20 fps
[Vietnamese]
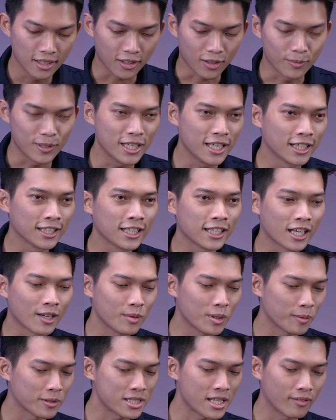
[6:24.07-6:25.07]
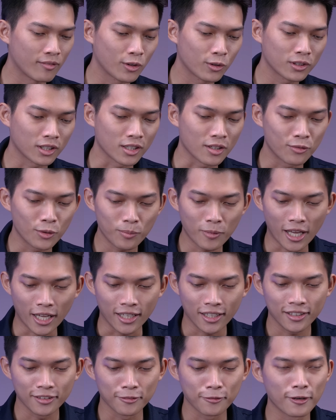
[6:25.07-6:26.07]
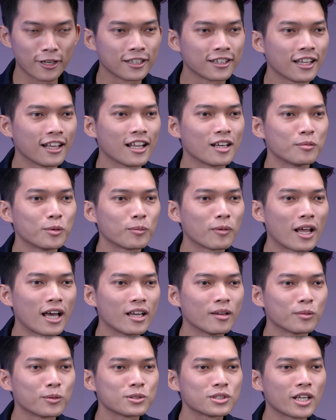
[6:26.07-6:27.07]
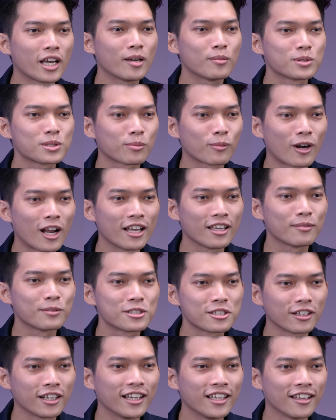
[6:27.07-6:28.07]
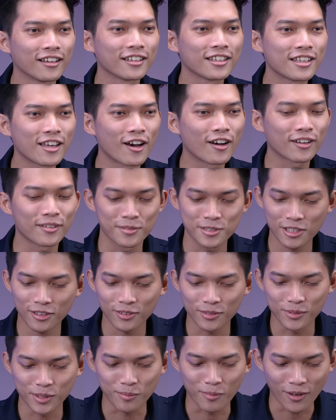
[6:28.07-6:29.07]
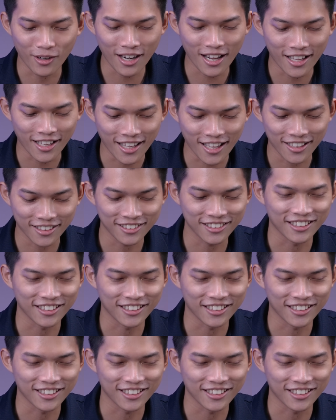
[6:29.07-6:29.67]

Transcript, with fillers: còn bây giờ thì cảm ơn mọi xem video tận giây phút này đừng quên để lại một like một share một subscribe những sự ghi nhận cho công sức của mình bỏ ra nha